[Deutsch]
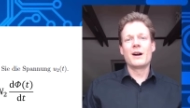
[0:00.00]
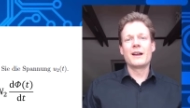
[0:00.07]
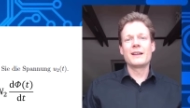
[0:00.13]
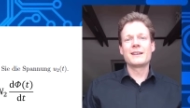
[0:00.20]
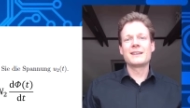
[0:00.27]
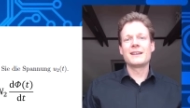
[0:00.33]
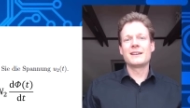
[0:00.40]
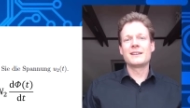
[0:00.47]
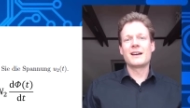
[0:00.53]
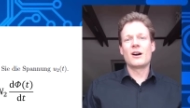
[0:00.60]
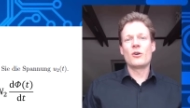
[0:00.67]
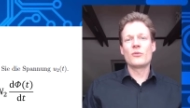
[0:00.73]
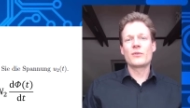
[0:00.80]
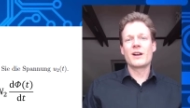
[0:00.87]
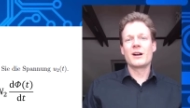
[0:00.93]
ein, der in
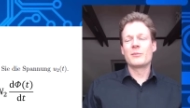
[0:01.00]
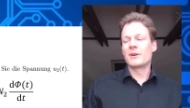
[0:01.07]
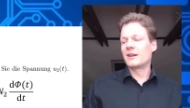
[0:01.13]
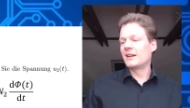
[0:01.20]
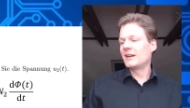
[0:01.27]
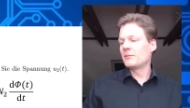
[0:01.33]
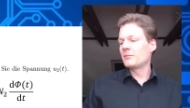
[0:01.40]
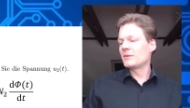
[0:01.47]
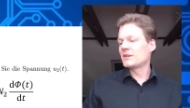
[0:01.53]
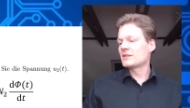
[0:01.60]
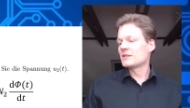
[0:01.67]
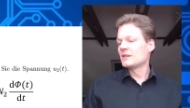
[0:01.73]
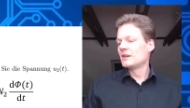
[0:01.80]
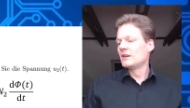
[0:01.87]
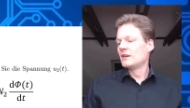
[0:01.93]
der Aufgabe gegeben
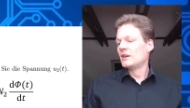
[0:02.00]
ist.